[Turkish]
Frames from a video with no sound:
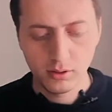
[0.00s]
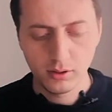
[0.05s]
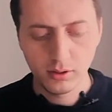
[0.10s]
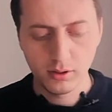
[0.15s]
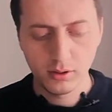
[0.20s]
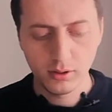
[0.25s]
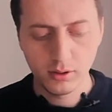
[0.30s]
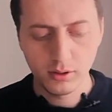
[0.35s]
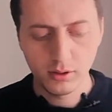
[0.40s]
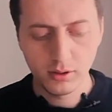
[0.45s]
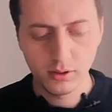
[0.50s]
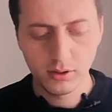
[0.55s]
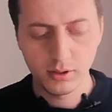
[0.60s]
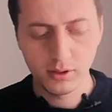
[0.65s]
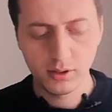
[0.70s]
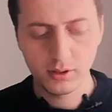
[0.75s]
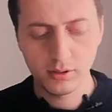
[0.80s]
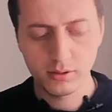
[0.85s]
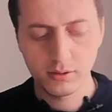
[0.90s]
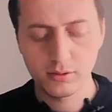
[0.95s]
e,
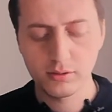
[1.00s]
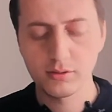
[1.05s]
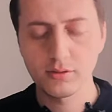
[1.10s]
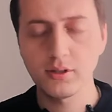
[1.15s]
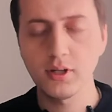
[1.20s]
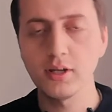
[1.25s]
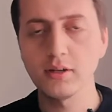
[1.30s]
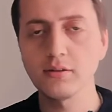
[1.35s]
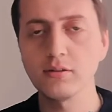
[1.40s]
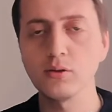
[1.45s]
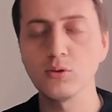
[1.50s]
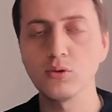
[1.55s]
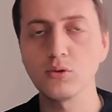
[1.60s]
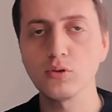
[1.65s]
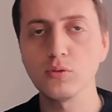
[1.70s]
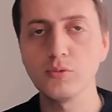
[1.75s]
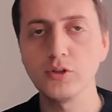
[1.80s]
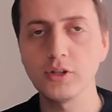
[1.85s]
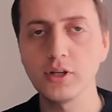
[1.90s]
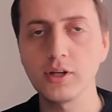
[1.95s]
rızasına
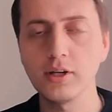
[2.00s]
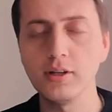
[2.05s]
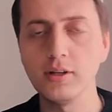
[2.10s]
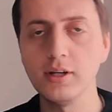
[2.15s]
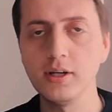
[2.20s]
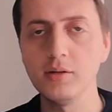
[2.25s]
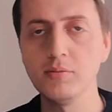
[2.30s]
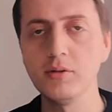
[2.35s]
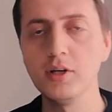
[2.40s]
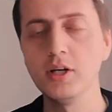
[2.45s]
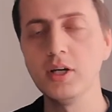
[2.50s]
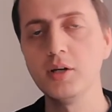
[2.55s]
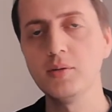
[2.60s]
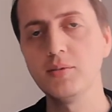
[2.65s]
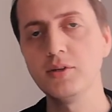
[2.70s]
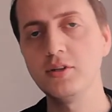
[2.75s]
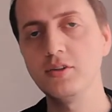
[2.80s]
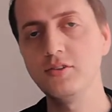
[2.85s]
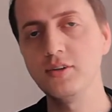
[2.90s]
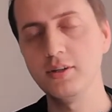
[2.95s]
uygun bir şekilde
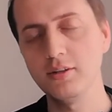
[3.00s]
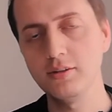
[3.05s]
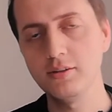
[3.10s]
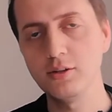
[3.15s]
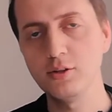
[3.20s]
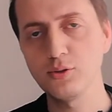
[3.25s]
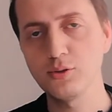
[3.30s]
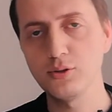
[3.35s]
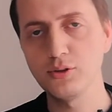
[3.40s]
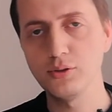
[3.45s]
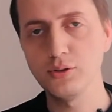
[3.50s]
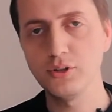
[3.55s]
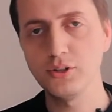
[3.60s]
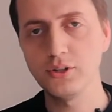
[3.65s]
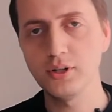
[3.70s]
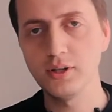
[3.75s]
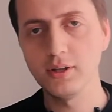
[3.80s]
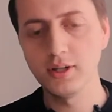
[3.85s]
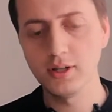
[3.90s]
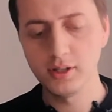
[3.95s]
bizi cennetine koyuyor
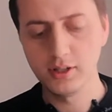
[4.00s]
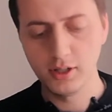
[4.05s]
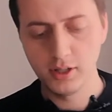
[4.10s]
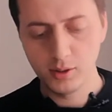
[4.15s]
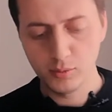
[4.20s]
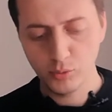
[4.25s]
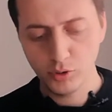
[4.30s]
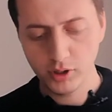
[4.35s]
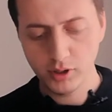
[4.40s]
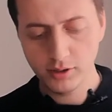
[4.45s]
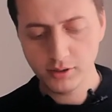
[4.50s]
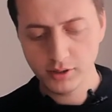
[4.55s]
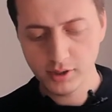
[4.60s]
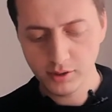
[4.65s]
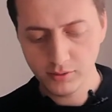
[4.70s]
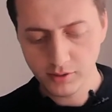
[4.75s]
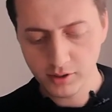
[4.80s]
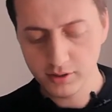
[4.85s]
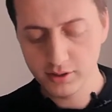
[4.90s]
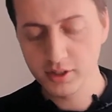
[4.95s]
inşallah. Bu hadis
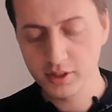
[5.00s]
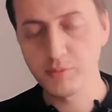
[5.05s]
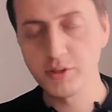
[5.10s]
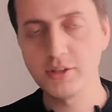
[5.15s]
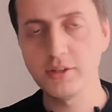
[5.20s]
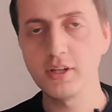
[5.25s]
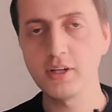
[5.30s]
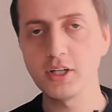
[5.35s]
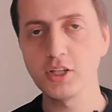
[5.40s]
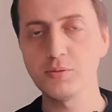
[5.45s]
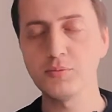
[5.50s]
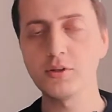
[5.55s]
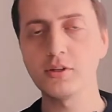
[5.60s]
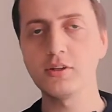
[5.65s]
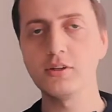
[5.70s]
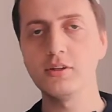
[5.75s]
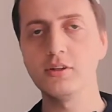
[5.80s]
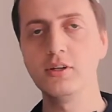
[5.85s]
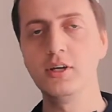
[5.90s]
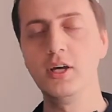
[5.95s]
şerif de Tirmizi'de
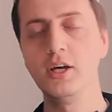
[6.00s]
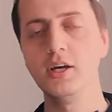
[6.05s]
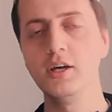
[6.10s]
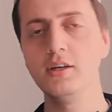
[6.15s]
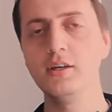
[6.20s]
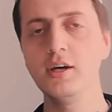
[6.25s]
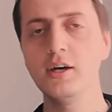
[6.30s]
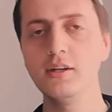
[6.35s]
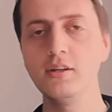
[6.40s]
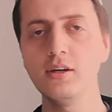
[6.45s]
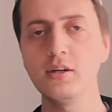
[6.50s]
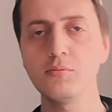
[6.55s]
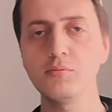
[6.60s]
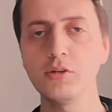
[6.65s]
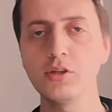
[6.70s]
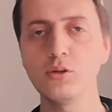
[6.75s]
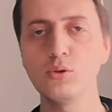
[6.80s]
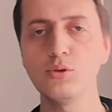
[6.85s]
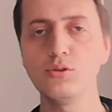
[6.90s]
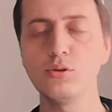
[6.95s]
geçmektedir. Yani
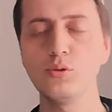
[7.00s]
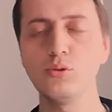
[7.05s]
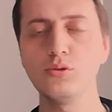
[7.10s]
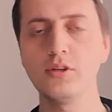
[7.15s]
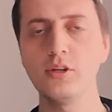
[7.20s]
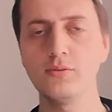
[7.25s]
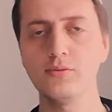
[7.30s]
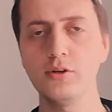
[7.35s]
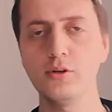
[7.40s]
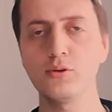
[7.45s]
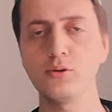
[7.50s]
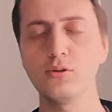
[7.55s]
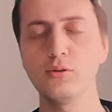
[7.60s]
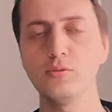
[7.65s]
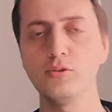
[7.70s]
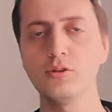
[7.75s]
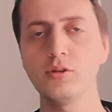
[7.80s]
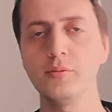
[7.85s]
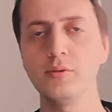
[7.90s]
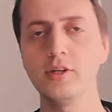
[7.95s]
yatmadan önce 100 defa
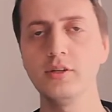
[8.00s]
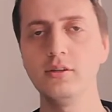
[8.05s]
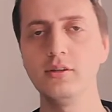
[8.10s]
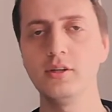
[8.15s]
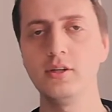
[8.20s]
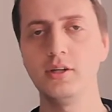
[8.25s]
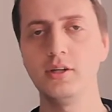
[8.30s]
okuduğumuz zaman